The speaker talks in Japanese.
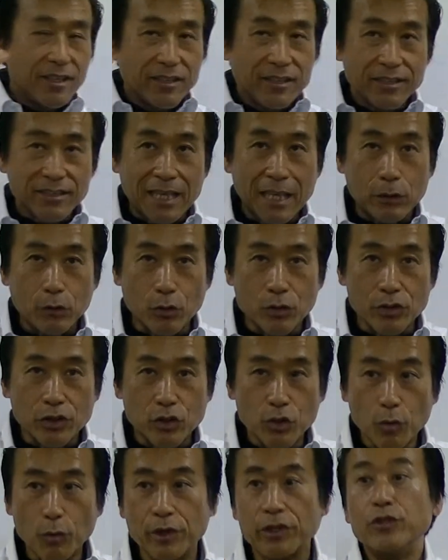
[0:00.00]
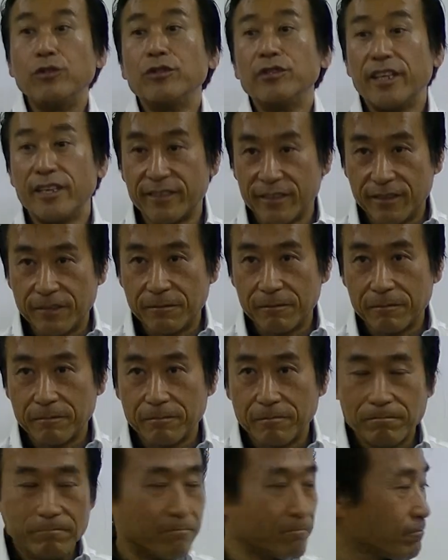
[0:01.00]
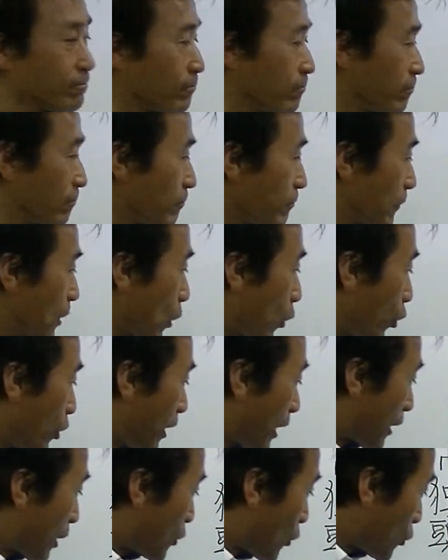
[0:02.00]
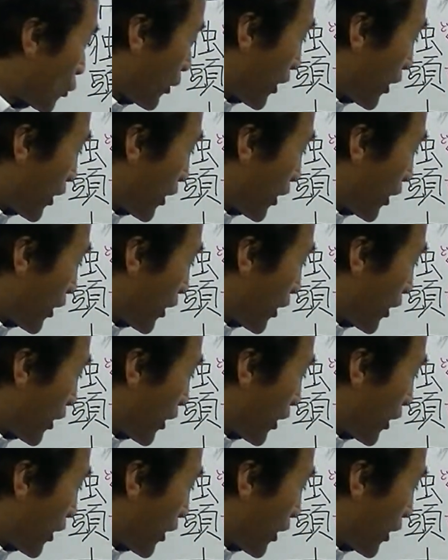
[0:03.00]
悟る人もいるんですこれなんか一つ